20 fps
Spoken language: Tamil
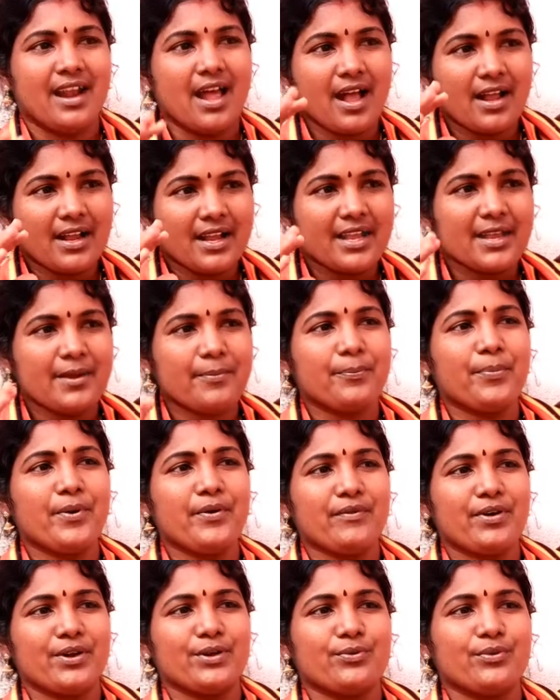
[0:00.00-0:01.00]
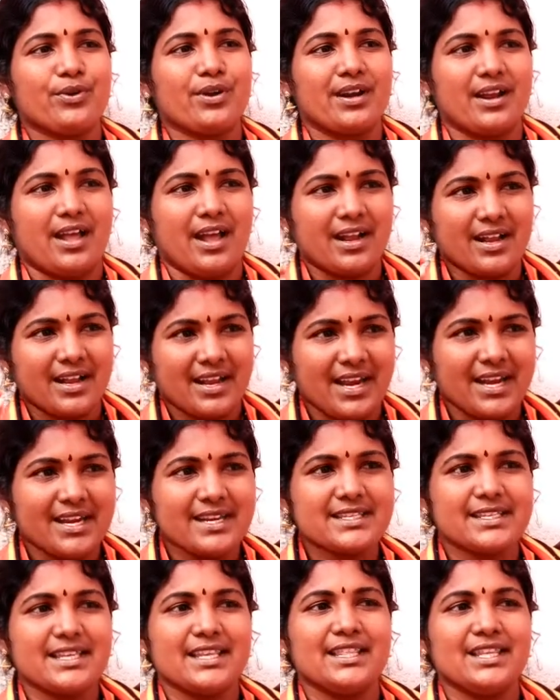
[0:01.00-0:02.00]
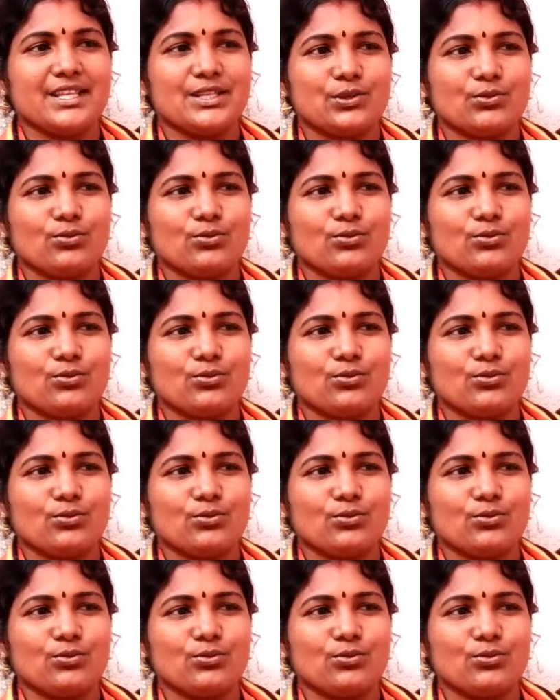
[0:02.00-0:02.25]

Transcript: நாங்கள் எப்போ வருவோம் நாங்கள் என்ன செய்தியை